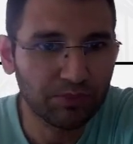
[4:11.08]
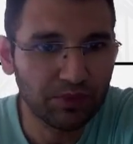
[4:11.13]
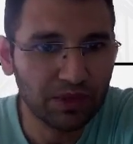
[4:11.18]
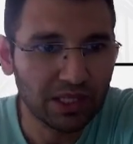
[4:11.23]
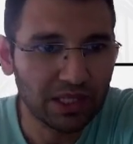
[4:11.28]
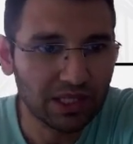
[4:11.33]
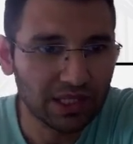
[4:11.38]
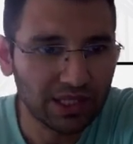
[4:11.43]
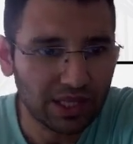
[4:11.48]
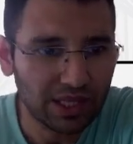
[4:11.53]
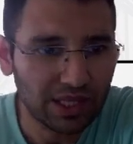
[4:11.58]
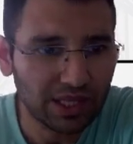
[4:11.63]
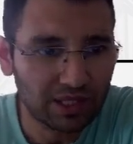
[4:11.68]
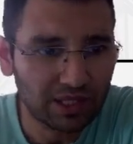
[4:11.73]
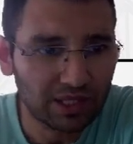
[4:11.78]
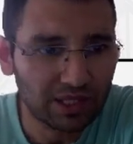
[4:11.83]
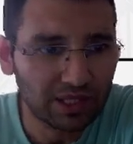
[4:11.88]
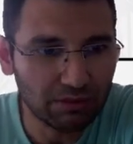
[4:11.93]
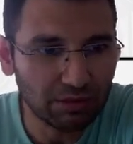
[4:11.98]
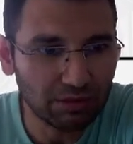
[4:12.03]

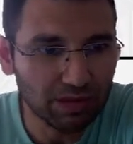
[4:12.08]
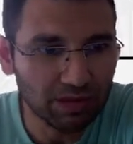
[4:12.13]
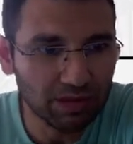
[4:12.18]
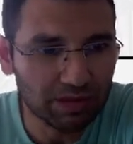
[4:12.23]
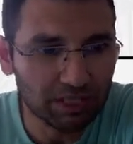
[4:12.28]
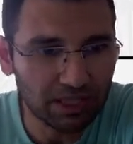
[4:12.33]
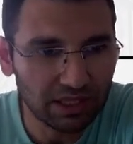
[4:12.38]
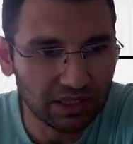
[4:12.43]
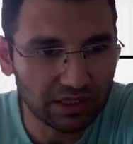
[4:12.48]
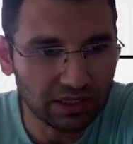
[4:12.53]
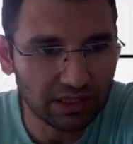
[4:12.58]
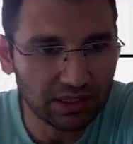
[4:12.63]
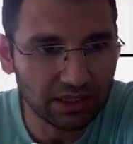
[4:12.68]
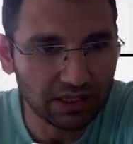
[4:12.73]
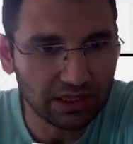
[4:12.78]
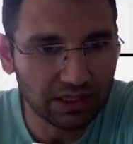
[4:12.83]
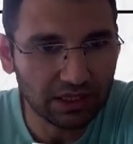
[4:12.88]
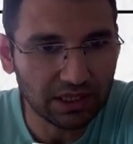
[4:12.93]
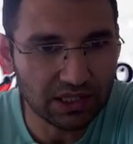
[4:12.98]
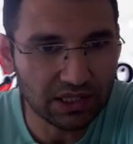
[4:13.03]
sadeleştirilmesi e,
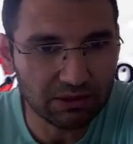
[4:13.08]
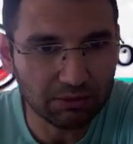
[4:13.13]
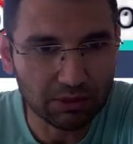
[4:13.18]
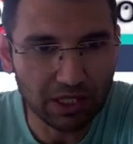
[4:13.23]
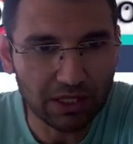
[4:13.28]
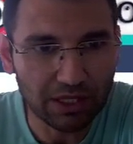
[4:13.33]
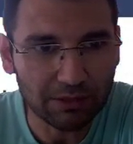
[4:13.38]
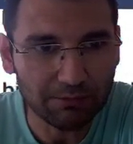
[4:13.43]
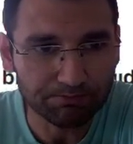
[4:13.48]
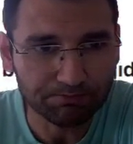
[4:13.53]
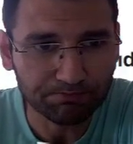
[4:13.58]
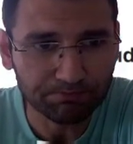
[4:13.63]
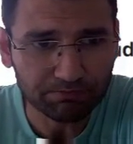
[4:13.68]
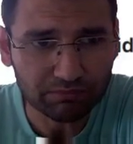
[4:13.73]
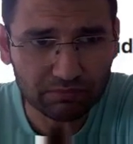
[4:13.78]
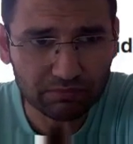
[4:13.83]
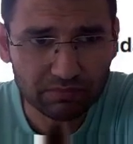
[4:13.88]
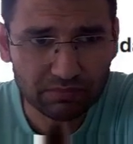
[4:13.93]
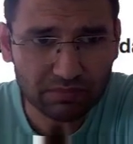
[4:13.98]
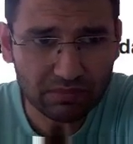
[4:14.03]
kısmı da
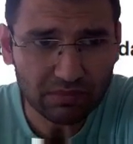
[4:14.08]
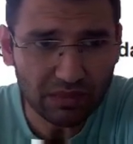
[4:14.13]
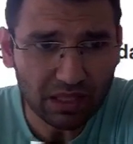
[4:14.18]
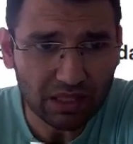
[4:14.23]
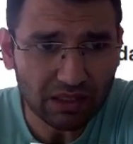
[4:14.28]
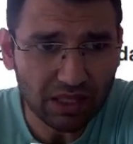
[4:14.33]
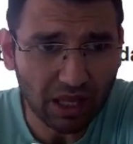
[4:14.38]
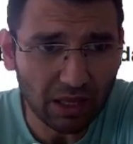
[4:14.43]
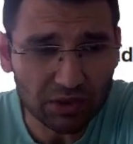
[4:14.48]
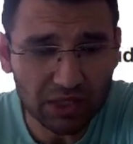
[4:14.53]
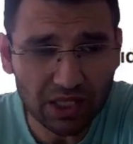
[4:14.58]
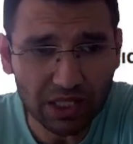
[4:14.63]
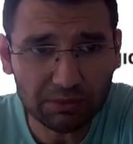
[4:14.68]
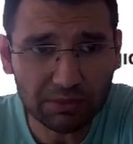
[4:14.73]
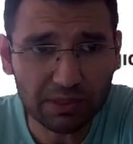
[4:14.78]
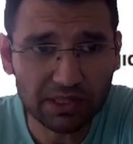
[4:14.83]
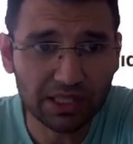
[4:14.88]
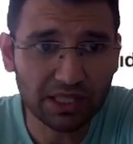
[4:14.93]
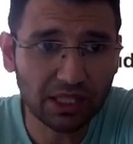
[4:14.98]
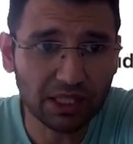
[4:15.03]
ne yapacağız?
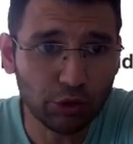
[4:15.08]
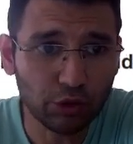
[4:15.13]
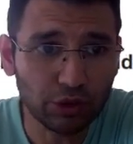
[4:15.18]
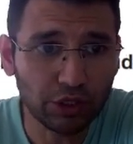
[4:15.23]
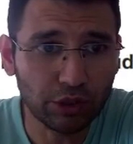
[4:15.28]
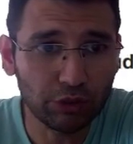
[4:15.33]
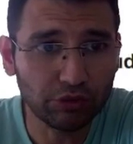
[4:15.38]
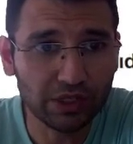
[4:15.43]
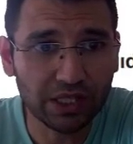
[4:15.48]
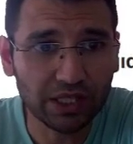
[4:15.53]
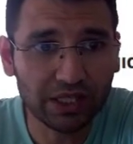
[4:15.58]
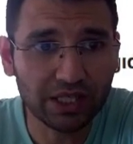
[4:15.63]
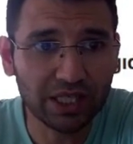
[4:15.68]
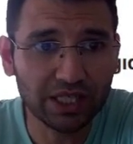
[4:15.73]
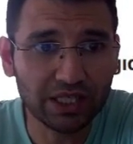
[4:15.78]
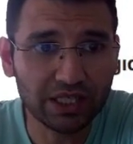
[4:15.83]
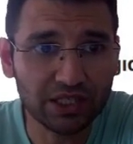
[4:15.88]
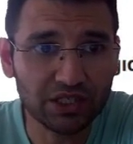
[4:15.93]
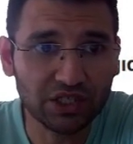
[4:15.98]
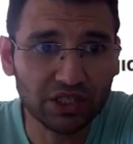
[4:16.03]
Mesela örnek üzerinden yine
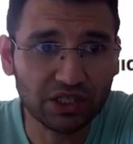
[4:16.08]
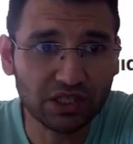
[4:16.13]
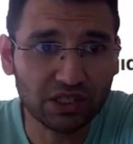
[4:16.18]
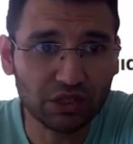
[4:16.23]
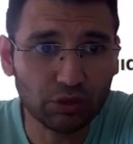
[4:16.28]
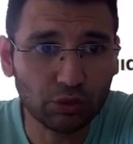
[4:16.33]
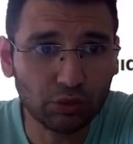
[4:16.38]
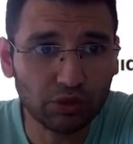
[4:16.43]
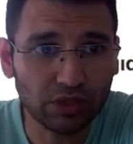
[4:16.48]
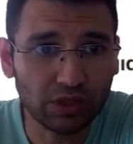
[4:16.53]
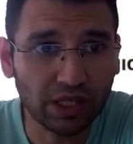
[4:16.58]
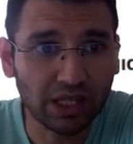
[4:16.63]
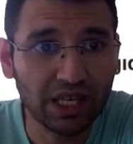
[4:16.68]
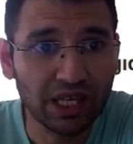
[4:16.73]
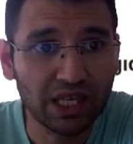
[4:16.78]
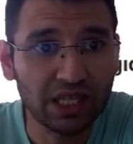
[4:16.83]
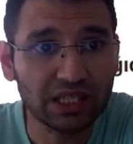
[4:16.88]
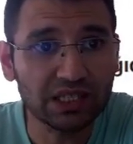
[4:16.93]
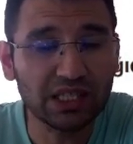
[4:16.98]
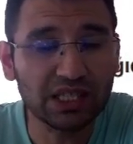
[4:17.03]
açıklayacak olursak
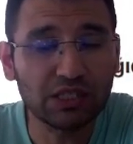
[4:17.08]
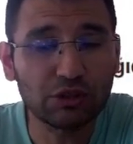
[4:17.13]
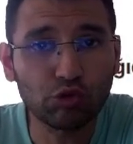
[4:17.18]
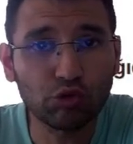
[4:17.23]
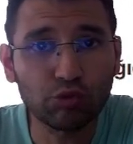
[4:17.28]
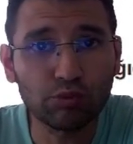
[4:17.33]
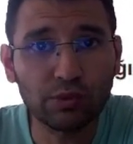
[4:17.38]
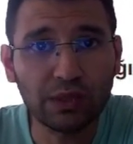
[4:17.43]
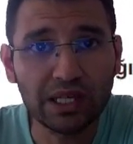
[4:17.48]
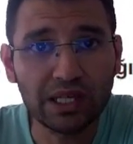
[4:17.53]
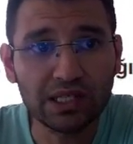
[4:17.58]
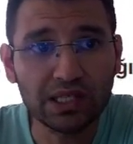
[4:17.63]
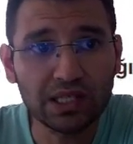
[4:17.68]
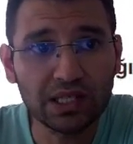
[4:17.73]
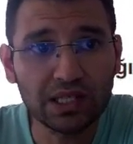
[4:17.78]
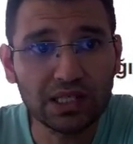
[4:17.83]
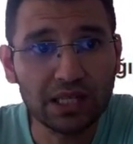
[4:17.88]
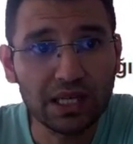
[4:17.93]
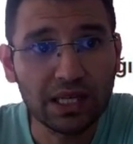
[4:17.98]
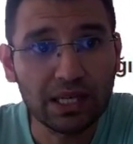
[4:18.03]
x küp eksi
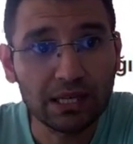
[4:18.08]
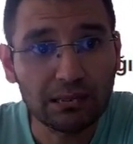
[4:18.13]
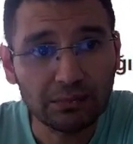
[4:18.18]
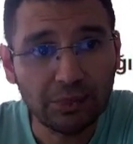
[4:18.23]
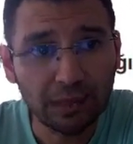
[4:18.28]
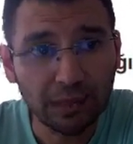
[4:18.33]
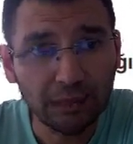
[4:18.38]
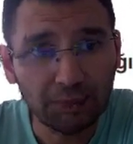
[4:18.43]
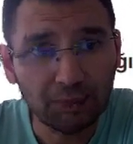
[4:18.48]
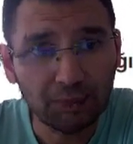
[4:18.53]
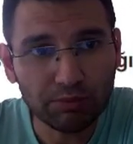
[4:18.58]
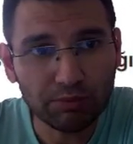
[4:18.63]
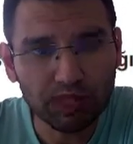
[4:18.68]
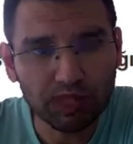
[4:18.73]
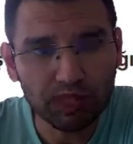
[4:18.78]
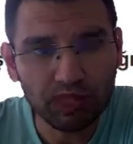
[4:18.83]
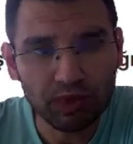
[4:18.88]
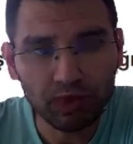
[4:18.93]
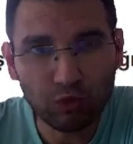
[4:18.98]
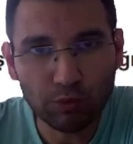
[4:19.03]
bak bu 1'in
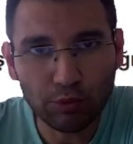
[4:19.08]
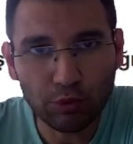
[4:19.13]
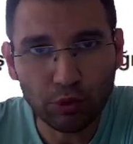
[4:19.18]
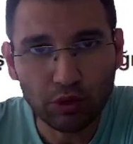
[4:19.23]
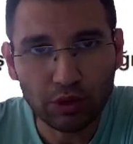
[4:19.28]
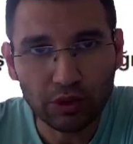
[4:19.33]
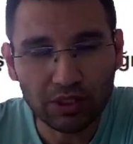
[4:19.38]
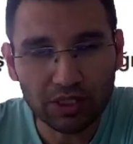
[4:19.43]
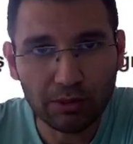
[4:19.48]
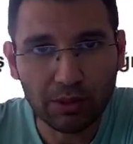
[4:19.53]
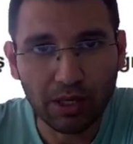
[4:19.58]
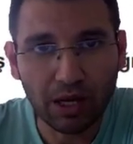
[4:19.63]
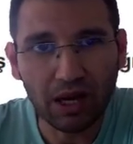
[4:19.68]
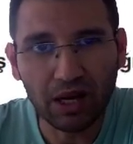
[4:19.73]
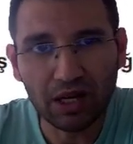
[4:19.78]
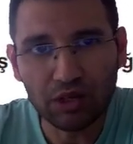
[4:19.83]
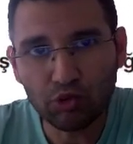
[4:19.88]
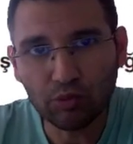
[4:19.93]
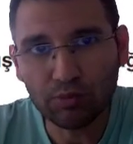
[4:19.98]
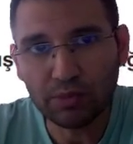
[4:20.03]
küpü değil mi? A
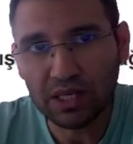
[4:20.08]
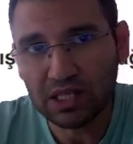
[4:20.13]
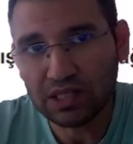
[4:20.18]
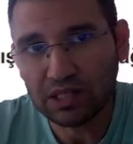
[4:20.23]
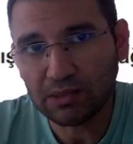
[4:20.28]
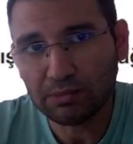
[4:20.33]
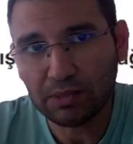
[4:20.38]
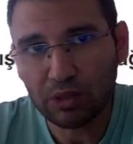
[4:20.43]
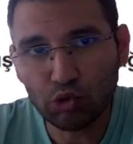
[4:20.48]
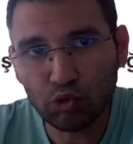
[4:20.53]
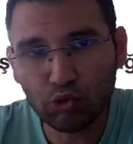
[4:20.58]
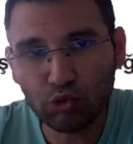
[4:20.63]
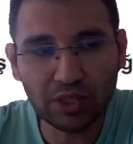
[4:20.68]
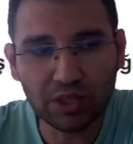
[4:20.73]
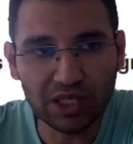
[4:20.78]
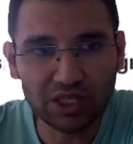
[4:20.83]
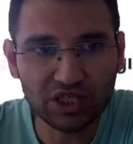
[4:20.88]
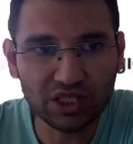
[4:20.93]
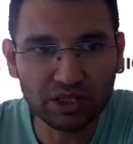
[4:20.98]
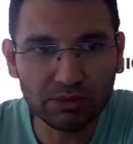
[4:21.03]
küp eksi B küpün
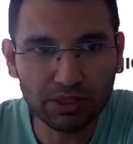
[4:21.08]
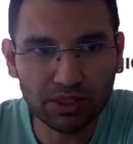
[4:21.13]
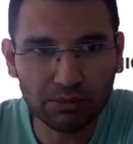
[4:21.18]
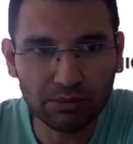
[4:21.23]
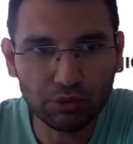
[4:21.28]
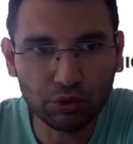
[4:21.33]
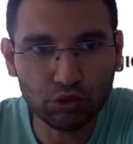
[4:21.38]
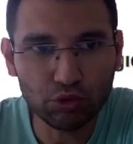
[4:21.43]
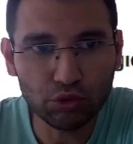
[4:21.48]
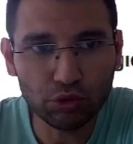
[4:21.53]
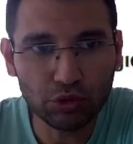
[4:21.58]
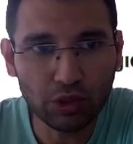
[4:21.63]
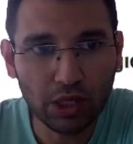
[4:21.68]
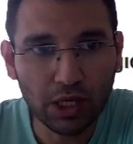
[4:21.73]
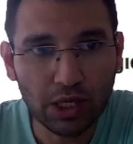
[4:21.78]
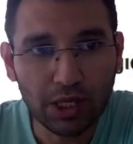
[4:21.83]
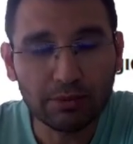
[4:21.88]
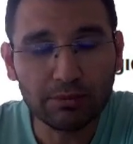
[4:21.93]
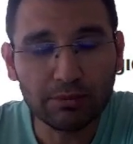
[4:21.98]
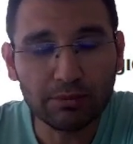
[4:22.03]
açılımı gibi düşün.
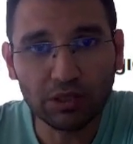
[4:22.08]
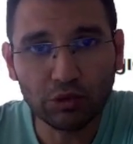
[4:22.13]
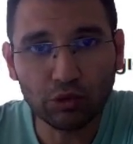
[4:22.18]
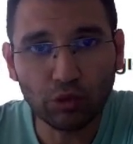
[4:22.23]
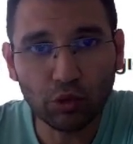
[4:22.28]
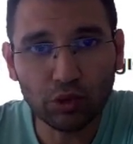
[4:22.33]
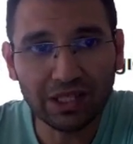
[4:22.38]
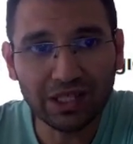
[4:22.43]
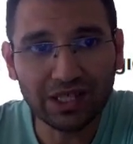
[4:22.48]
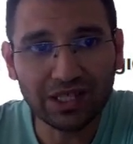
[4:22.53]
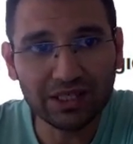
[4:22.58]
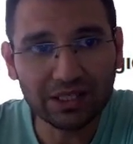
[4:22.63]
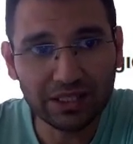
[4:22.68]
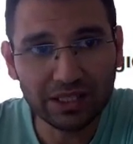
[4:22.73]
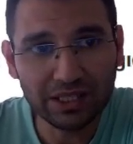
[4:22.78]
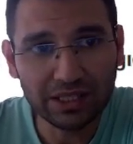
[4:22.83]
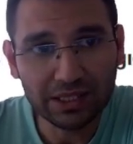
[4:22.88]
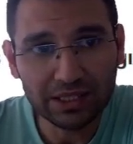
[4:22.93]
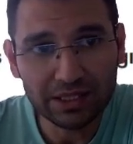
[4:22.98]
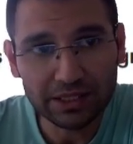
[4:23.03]
Bakın oradaki e,
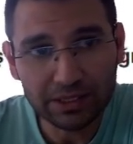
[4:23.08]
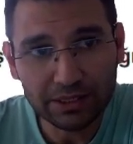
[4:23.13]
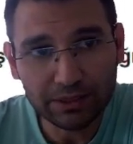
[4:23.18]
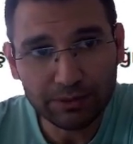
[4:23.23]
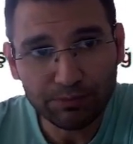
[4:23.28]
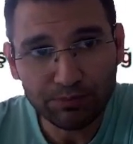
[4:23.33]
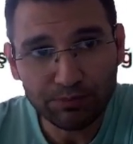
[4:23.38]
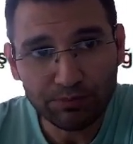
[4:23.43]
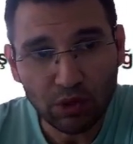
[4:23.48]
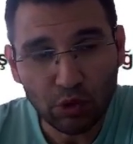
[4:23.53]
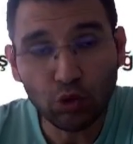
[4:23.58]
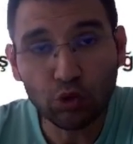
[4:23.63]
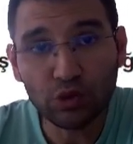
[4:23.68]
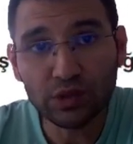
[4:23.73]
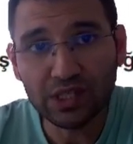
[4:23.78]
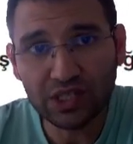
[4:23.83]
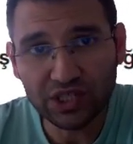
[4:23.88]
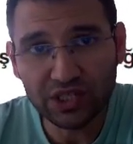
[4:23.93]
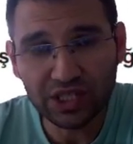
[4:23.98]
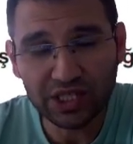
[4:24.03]

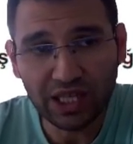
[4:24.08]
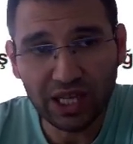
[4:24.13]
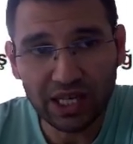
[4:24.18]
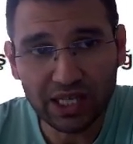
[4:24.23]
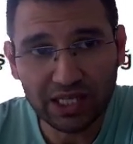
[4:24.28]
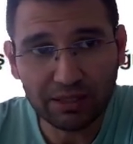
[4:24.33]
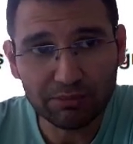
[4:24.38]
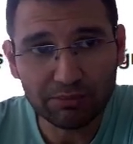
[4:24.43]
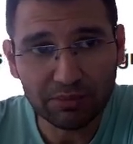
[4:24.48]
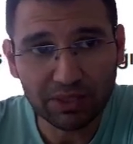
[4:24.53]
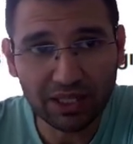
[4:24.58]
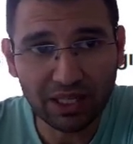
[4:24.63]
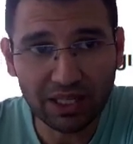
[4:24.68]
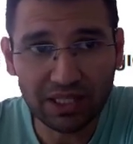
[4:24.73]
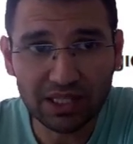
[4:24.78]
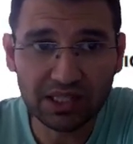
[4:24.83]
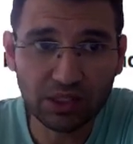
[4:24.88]
özdeşliklerden bir tanesini